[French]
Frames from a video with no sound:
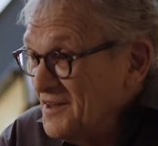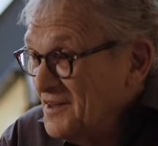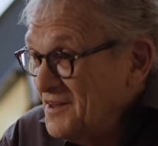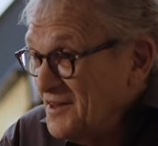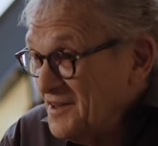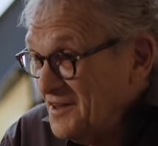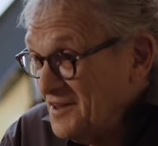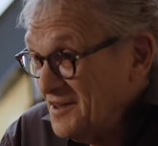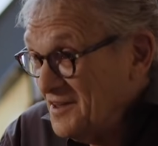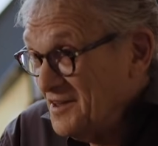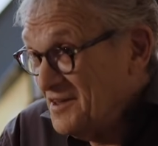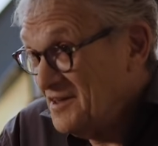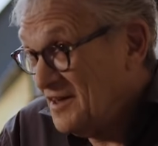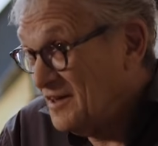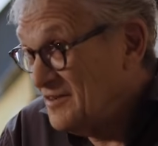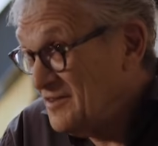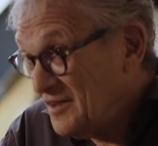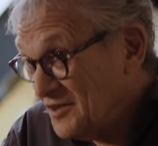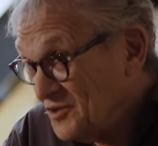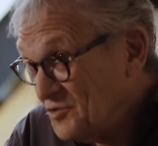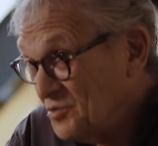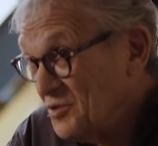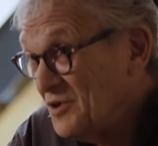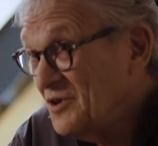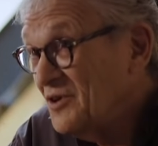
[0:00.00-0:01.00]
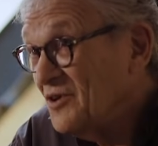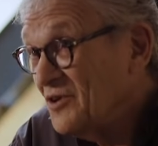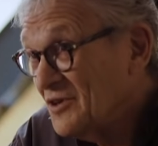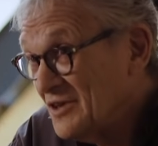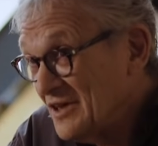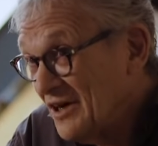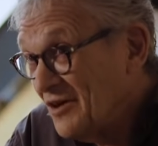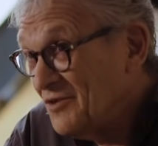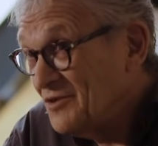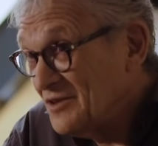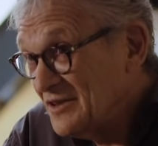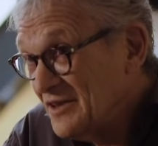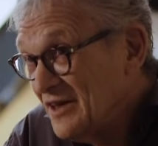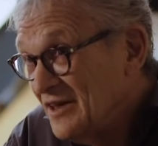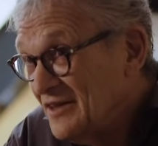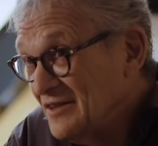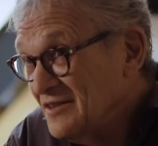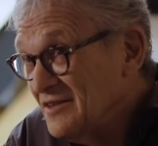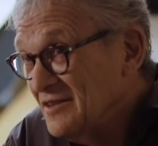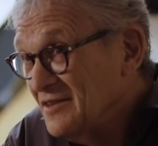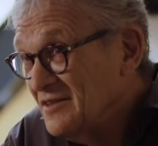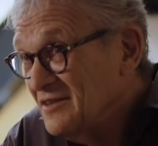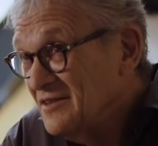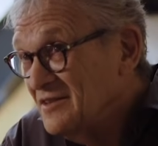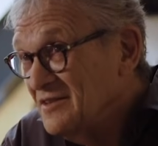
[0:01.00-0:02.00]
et qui a été tué en
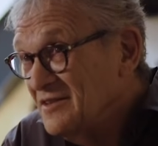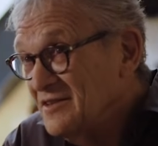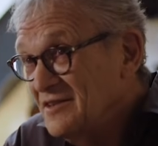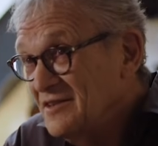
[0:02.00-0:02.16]
1944,